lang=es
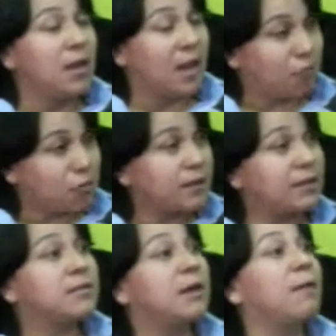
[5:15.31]
la forma de
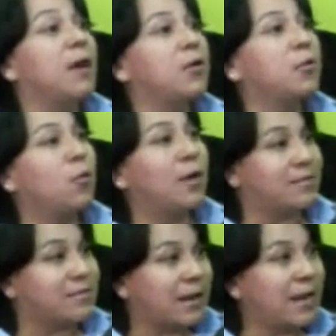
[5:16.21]
trabajo,
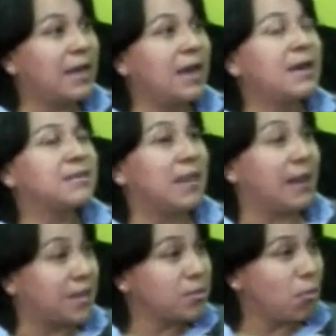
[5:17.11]
las tareas, el
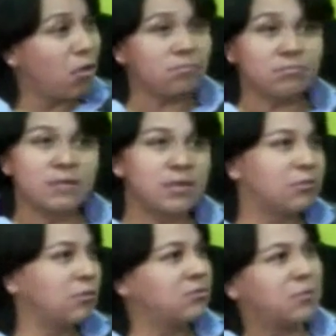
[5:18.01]
ritmo, y
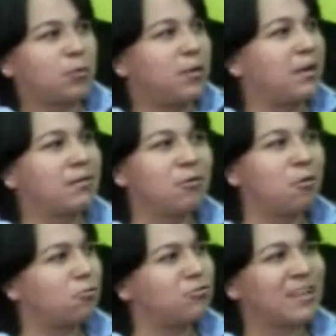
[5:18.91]
todo se puede con
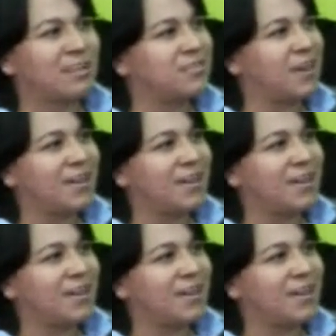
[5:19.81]
constancia.